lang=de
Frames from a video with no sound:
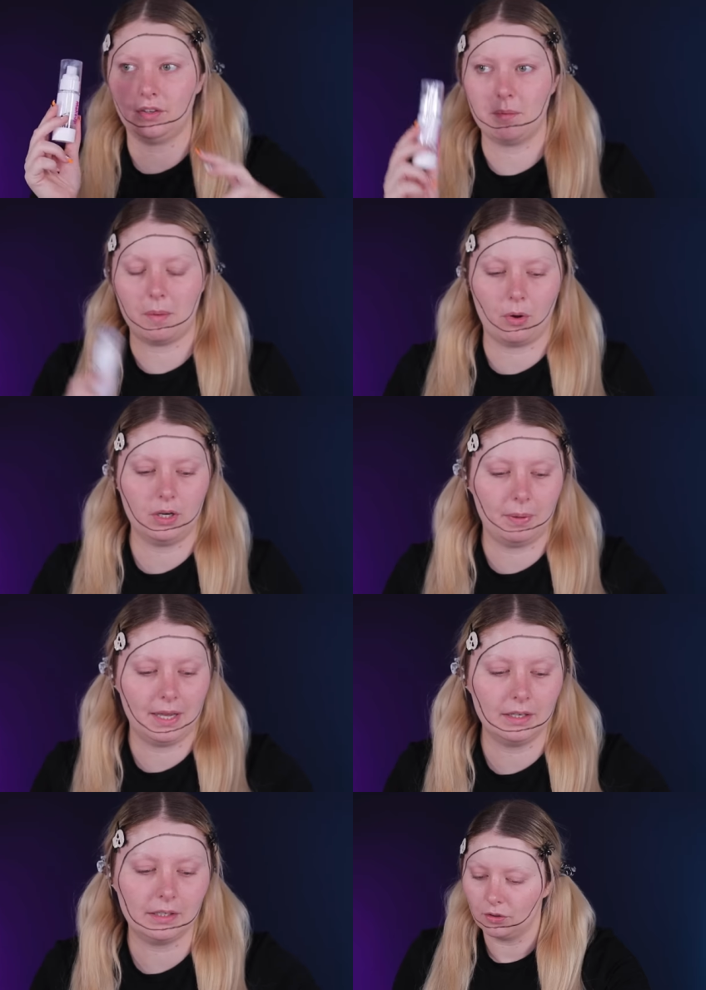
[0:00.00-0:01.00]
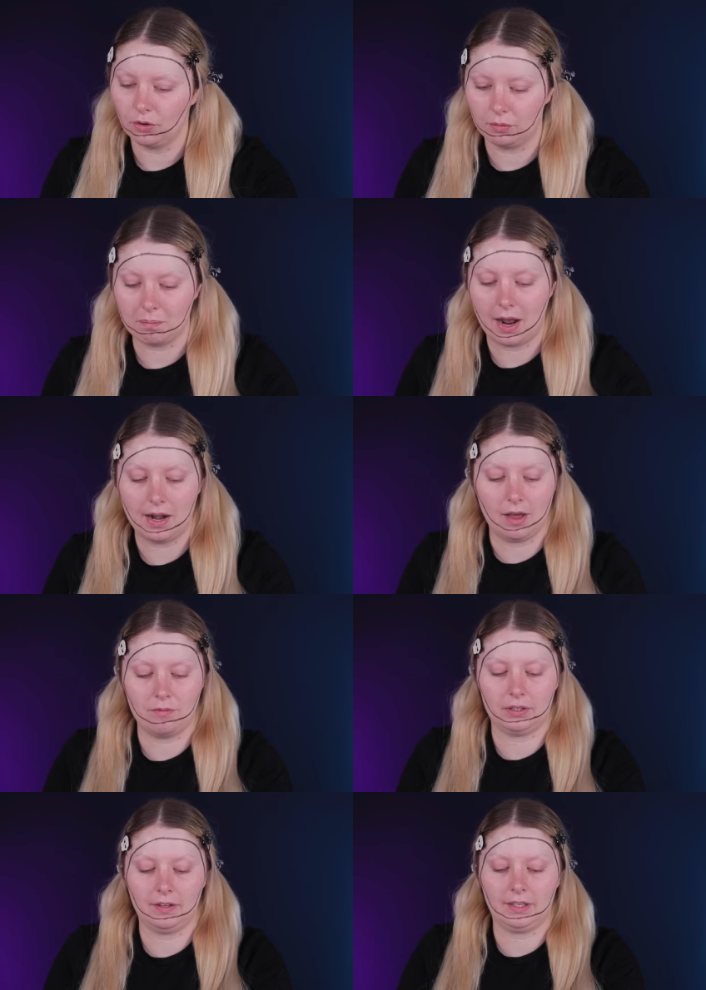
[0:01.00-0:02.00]
Ich nehme mein Bodypaint und male
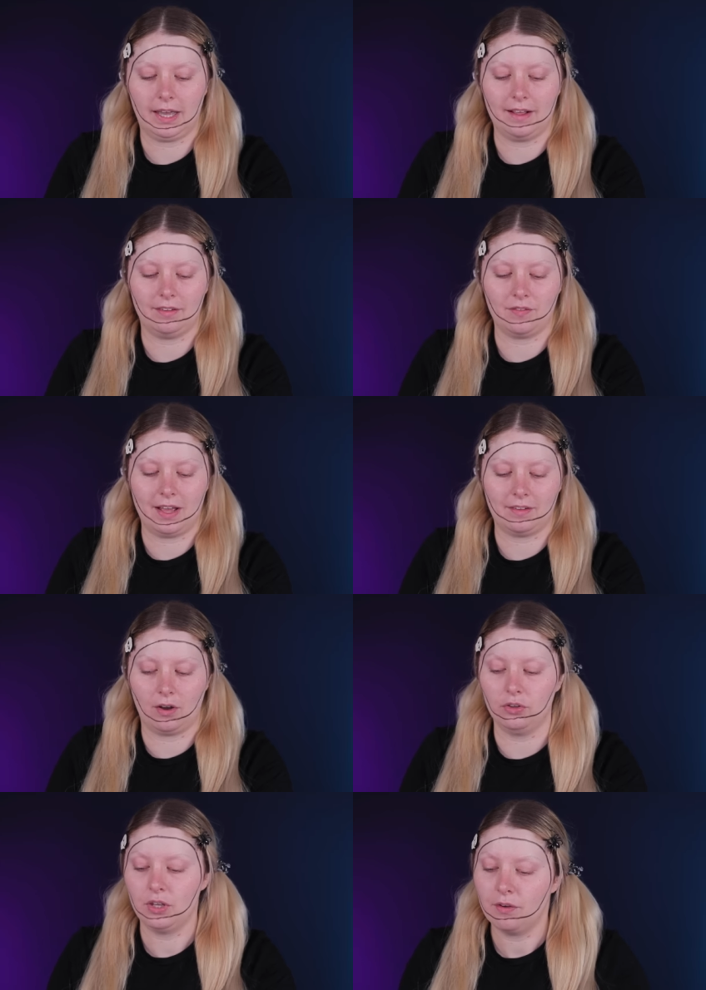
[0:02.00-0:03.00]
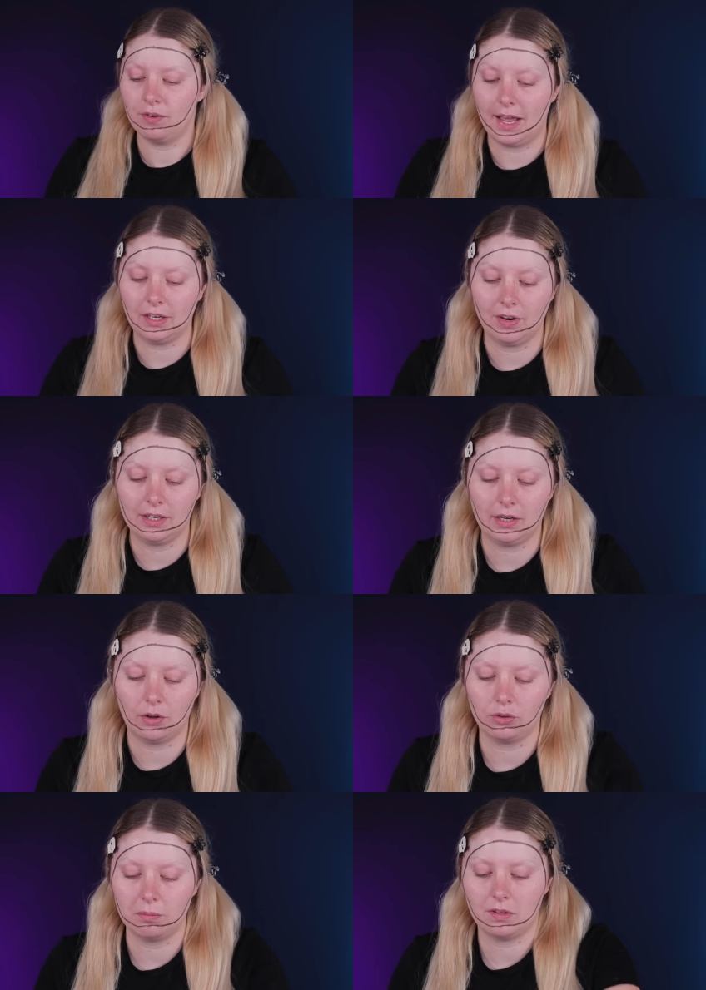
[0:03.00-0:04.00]
einfach diesen Kreis weiß aus. Vielleicht werde ich ihn
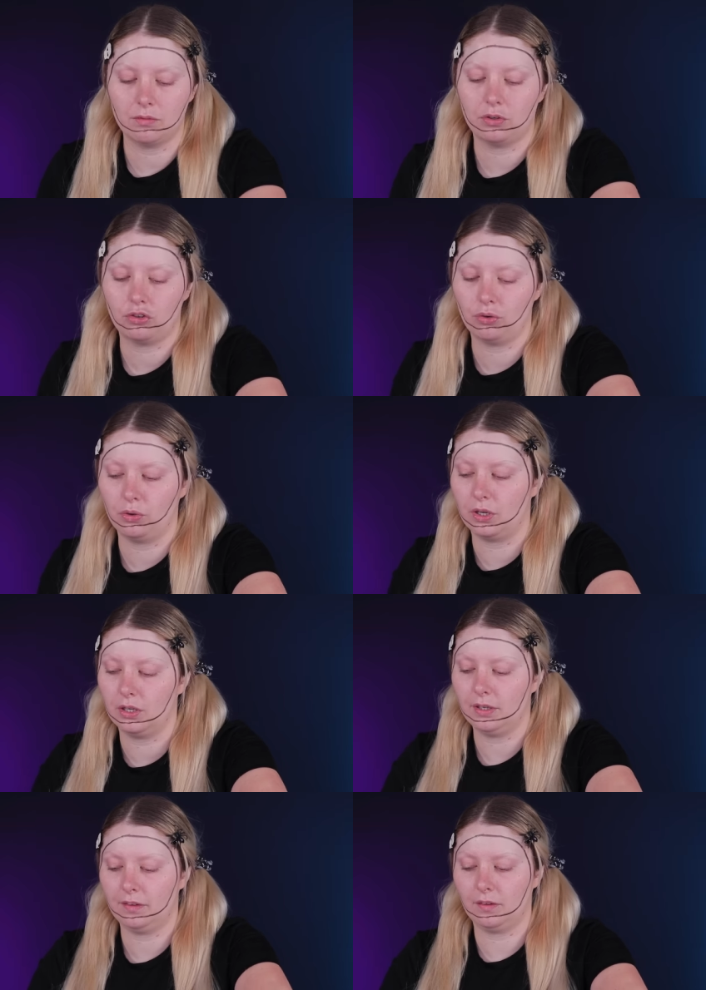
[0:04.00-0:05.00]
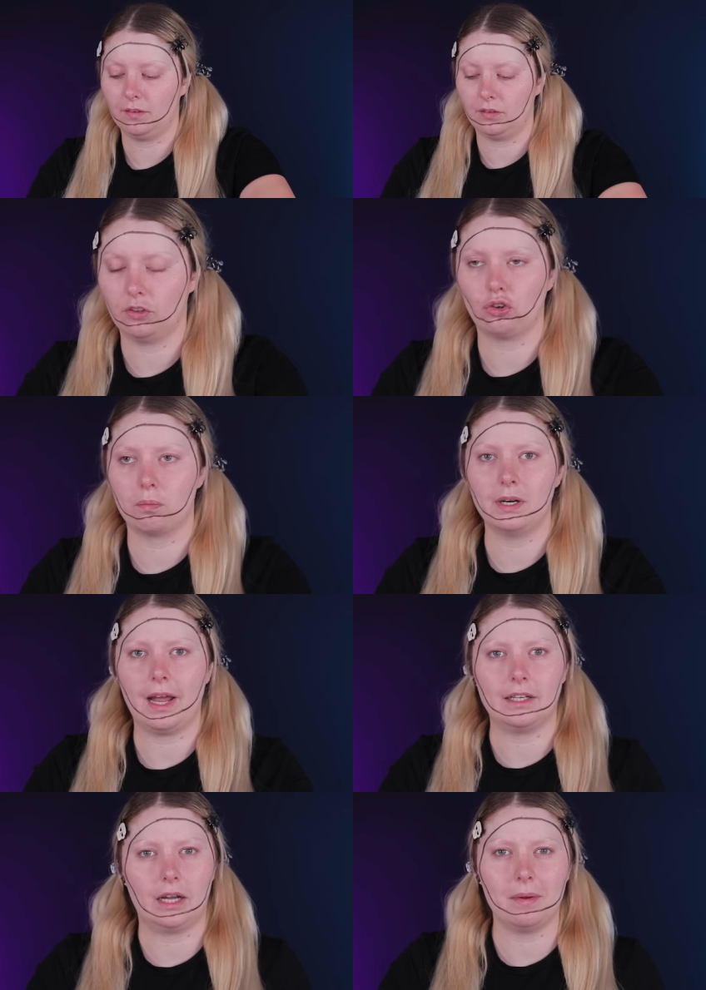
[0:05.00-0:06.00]
auch so ein bisschen verschönern. Ist das Schummeln?
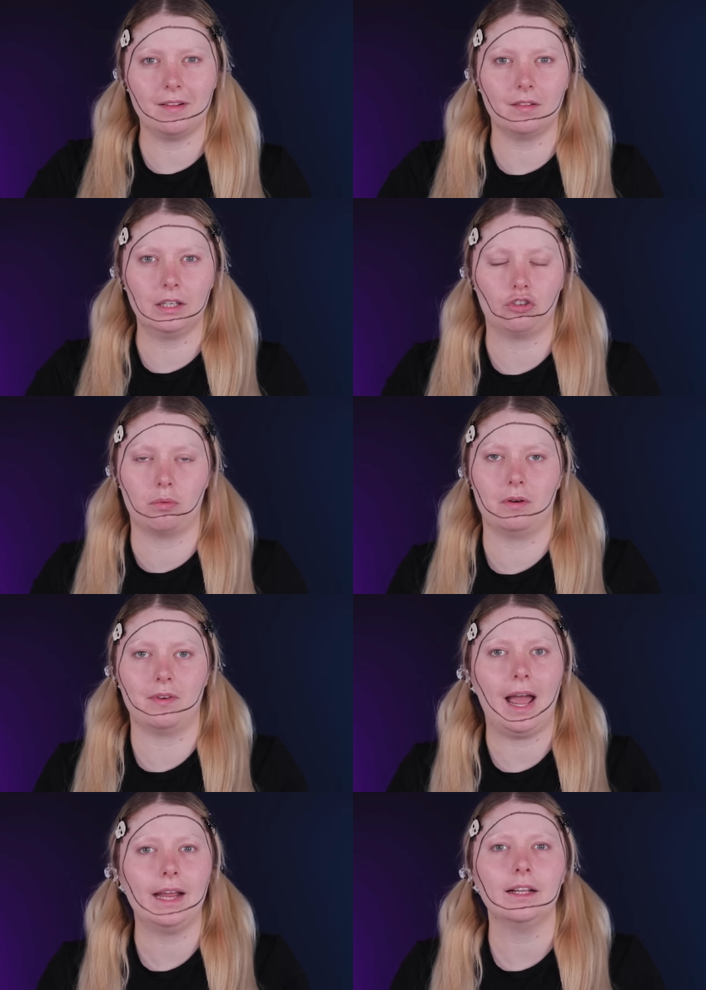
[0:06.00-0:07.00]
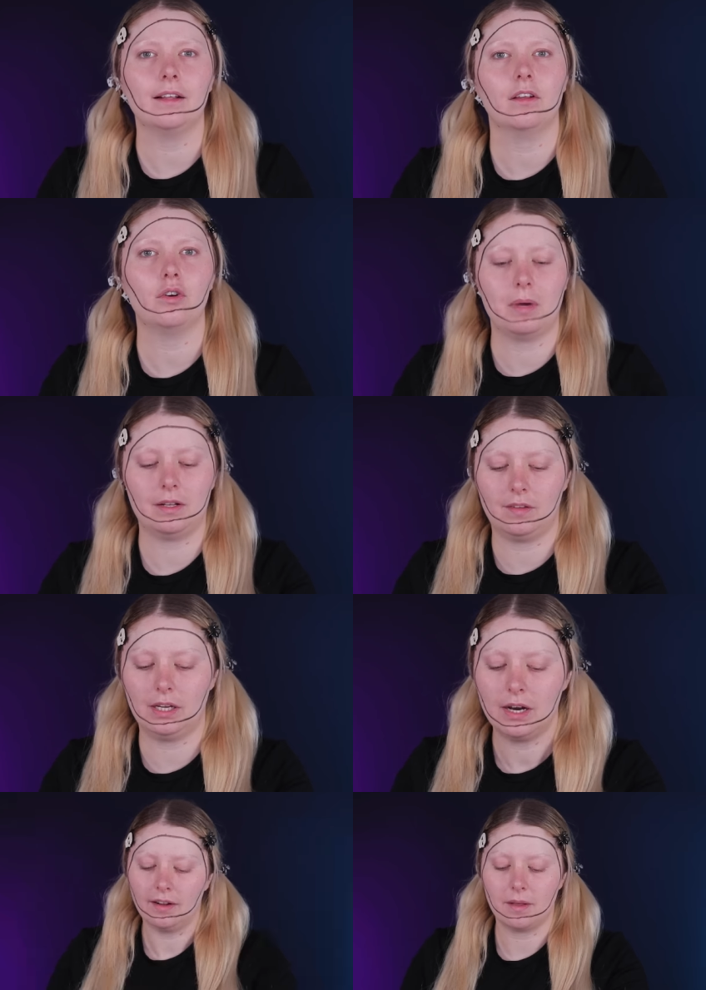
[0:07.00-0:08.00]
Nein, ich glaube, es ist nicht Schummeln, weil eigentlich ist ja nur mein
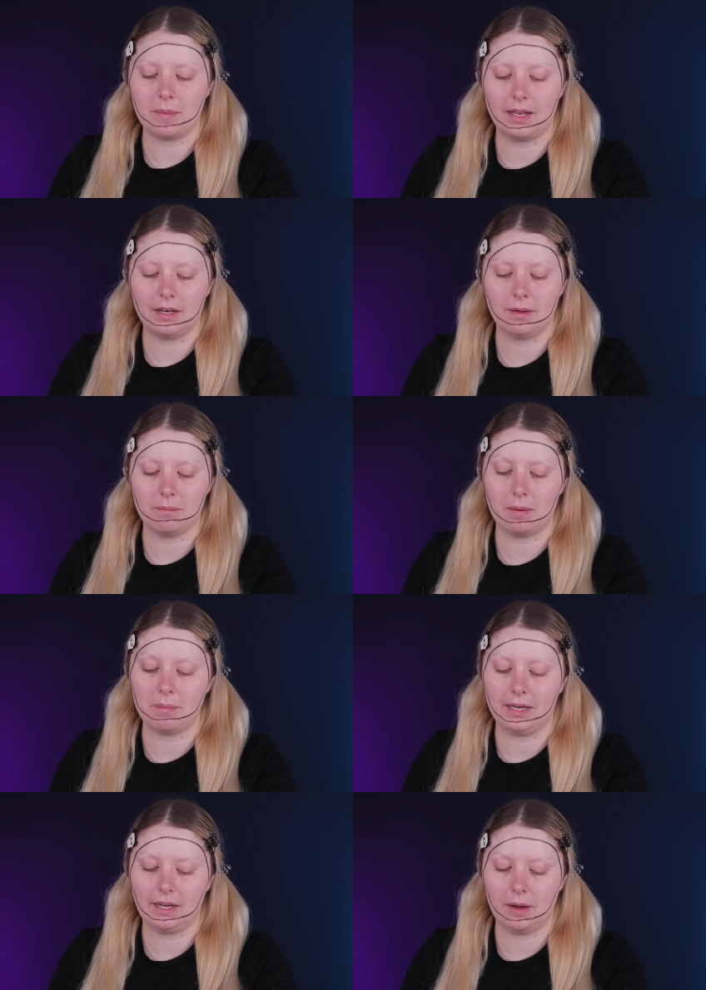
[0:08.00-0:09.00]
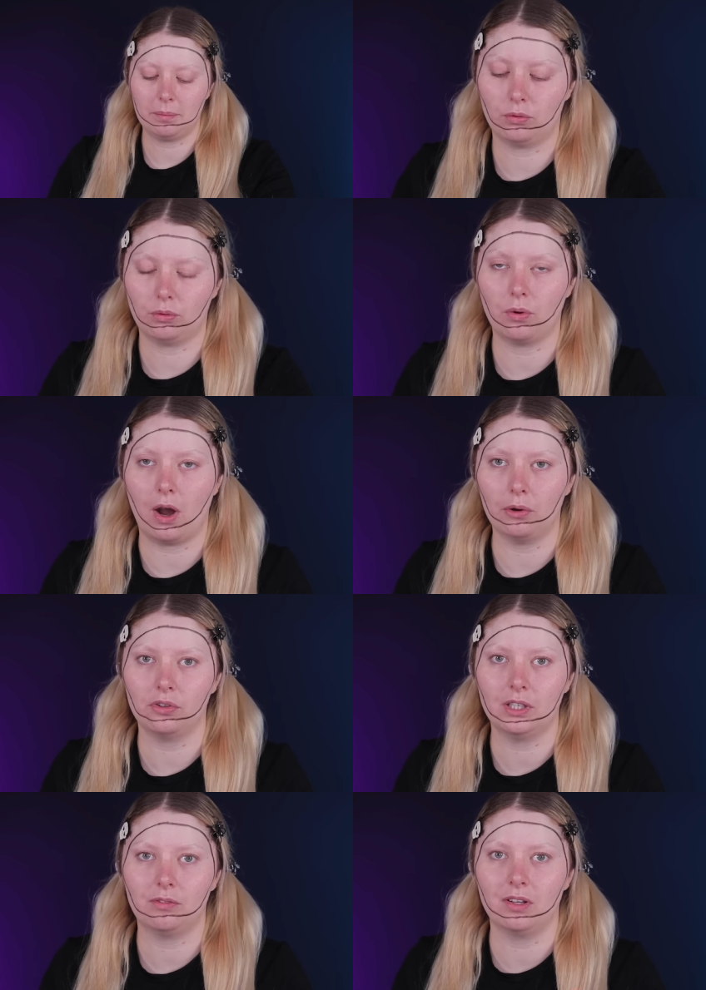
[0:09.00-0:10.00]
Ziel, dass am Ende mein Make-up so
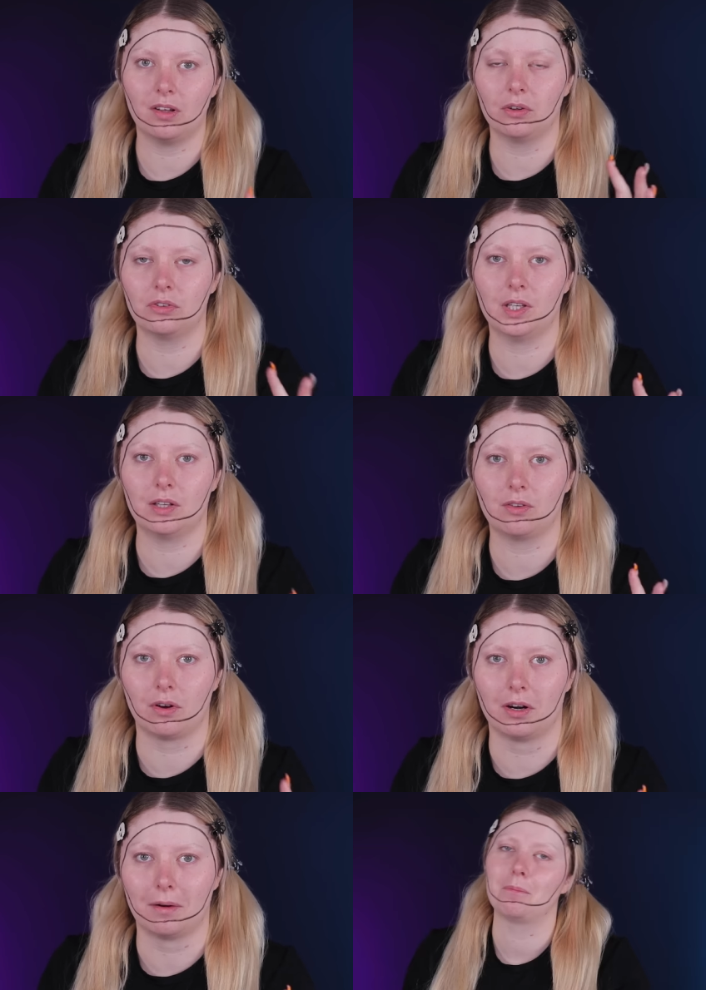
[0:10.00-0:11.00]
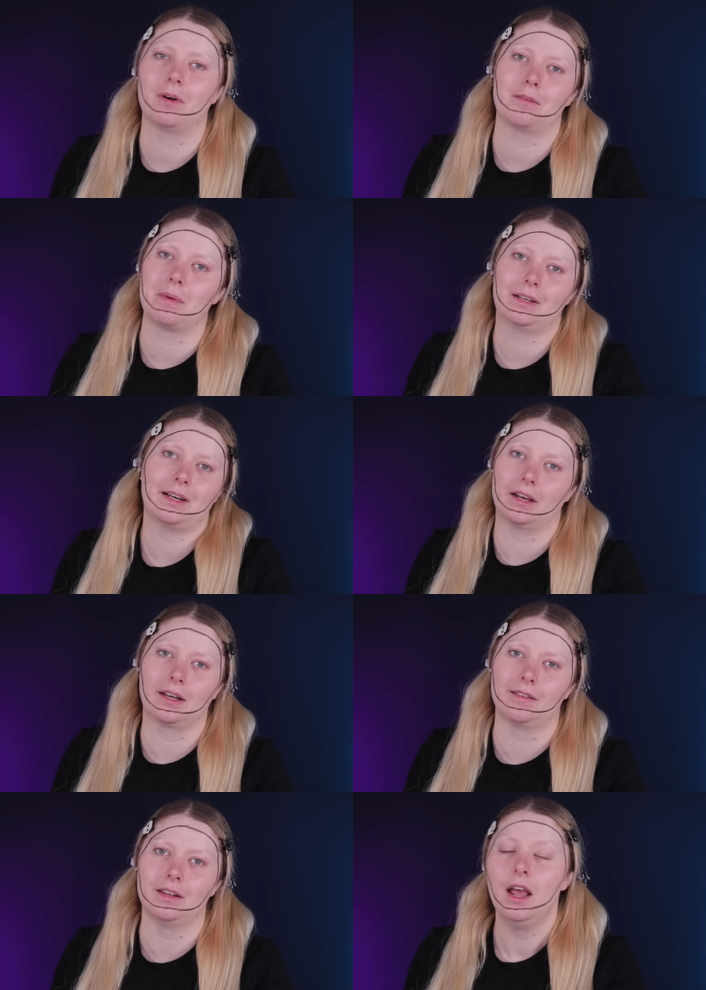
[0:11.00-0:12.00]
aussieht, wie es aussehen soll. Boah, das macht gar
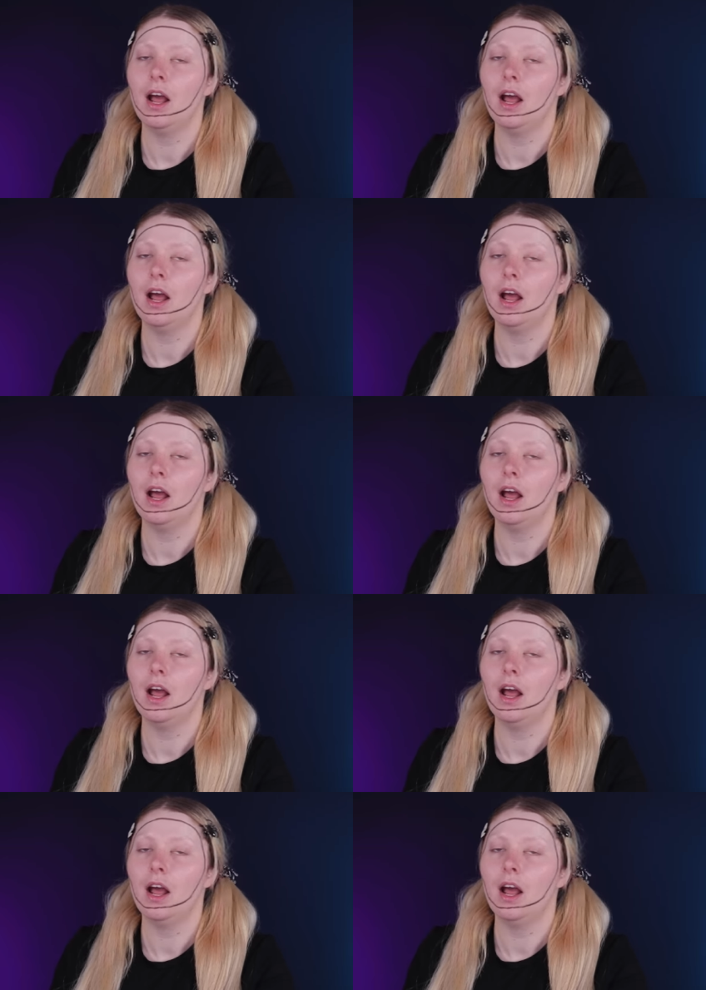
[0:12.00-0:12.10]
keinen Sinn.